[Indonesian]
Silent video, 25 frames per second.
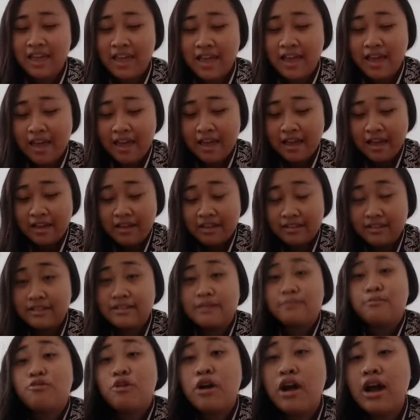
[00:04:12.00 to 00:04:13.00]
semua
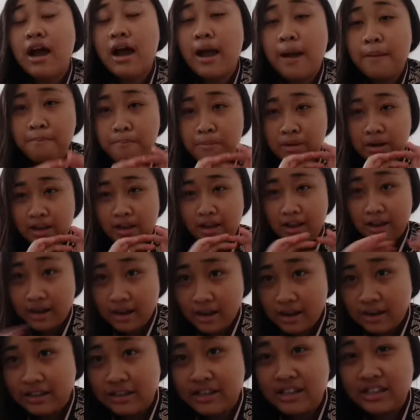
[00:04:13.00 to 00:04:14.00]
hampir anak di
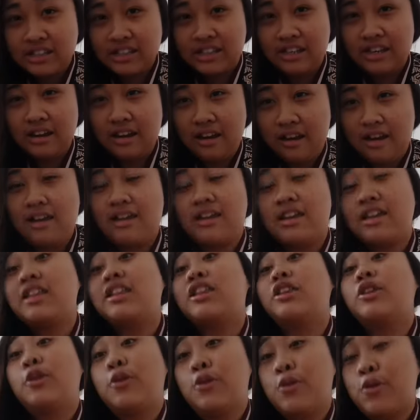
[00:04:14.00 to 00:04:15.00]
Cina
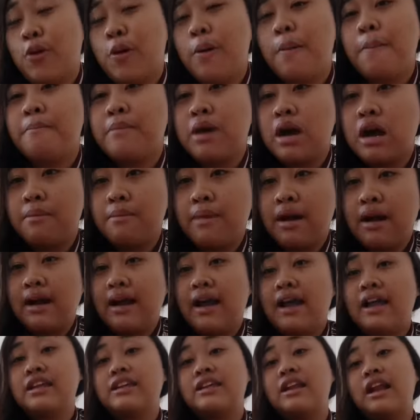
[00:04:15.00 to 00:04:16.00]
itu memakai nah,
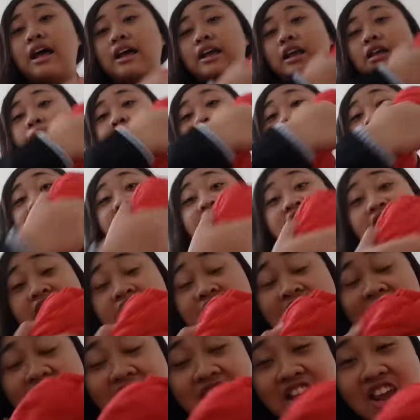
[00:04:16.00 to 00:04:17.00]
celana begini
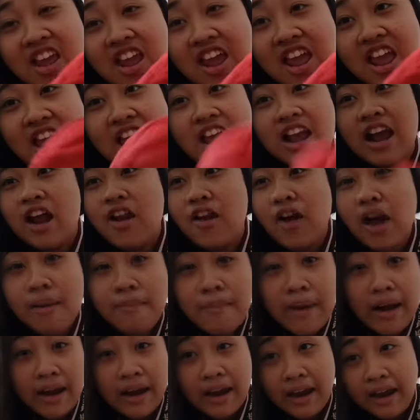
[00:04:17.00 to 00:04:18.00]
kalau nggak pakai
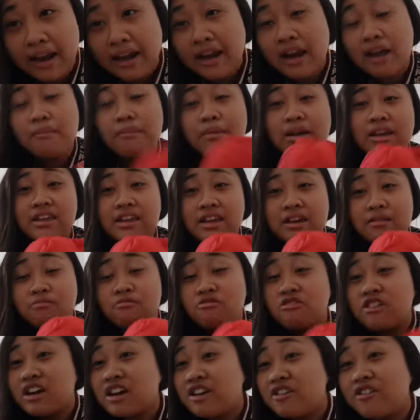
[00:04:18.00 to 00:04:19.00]
namanya bukan
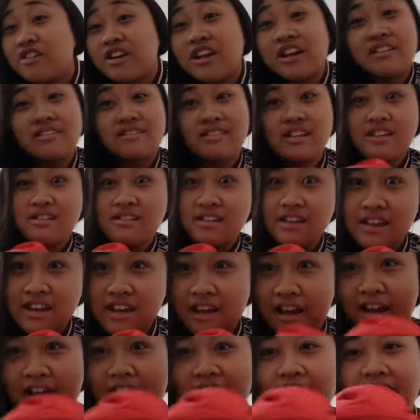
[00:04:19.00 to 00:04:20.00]
orang sini
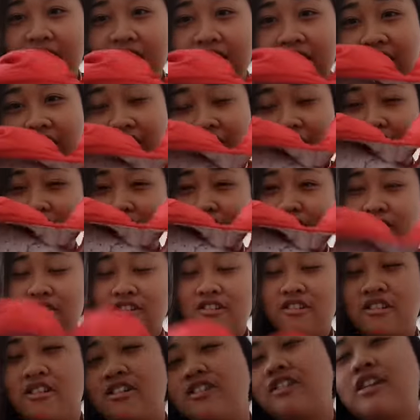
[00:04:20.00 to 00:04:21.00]
aneh tuh
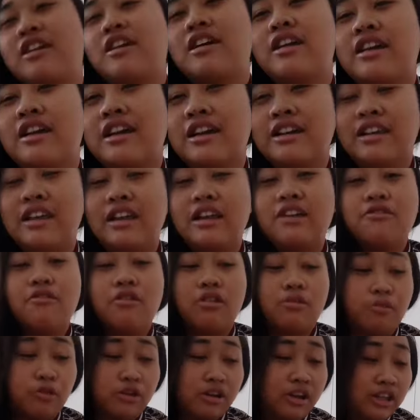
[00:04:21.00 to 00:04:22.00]
jadi walaupun
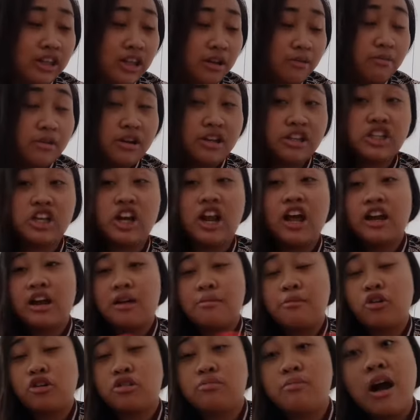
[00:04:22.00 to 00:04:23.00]
kita beli celana
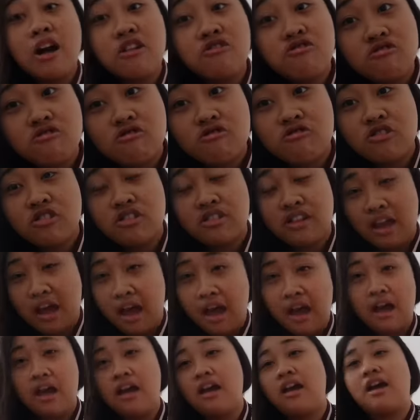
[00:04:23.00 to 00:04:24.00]
bagus-bagus ya
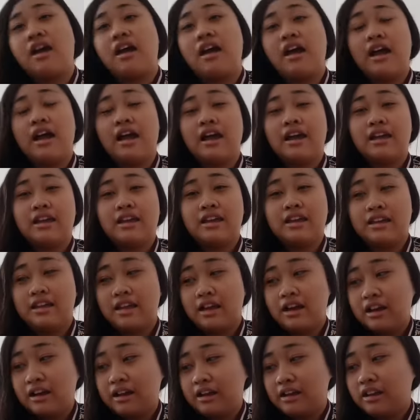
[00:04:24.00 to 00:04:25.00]
yang
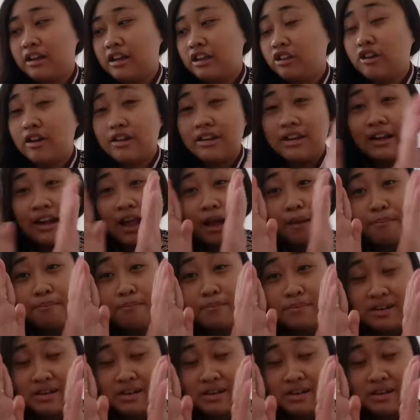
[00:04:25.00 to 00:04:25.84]
gituannya rapet